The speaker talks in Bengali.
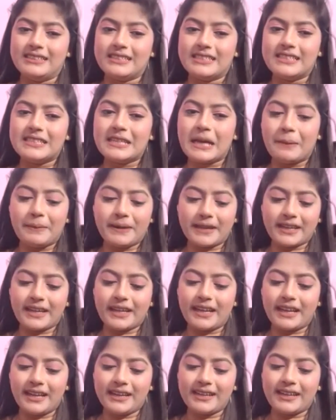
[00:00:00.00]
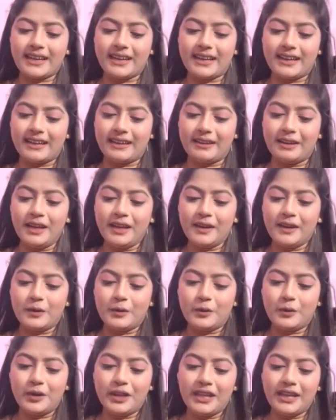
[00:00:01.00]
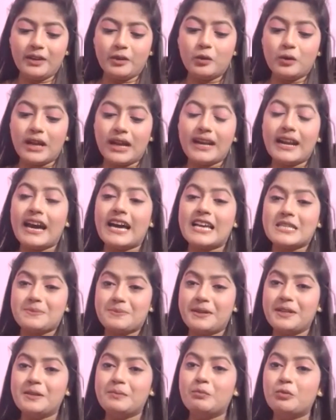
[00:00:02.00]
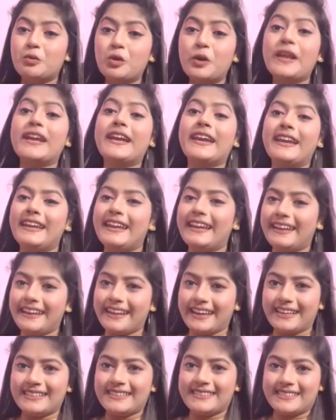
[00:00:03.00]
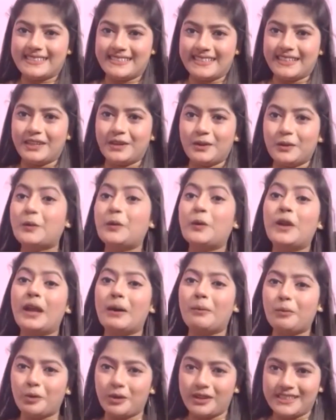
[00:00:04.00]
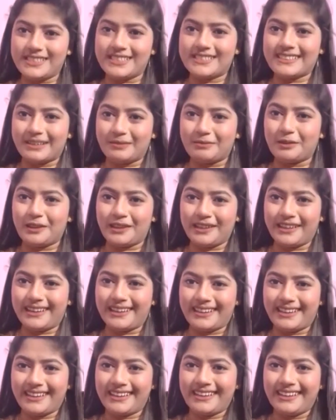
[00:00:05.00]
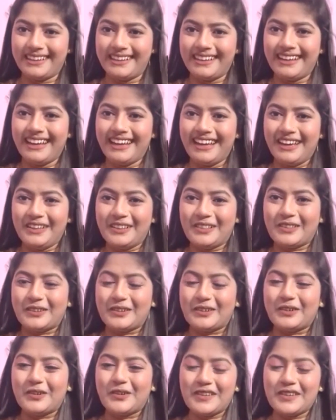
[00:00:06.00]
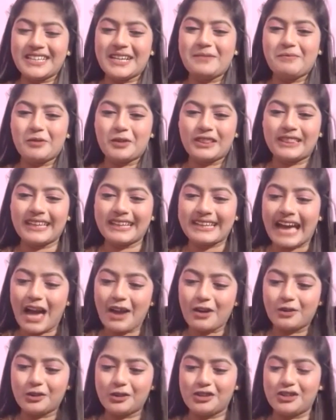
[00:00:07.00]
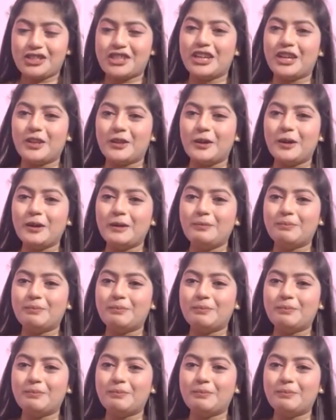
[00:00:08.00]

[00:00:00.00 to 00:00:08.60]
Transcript: যিনি আমাকে উনি ওনার হাজবেন্ড মুড়ি কিনে নিয়ে আসছে খোলা মুড়ি যেটা বলে আর কি আচ্ছা। ওইটার মধ্যে কাগজ ছিল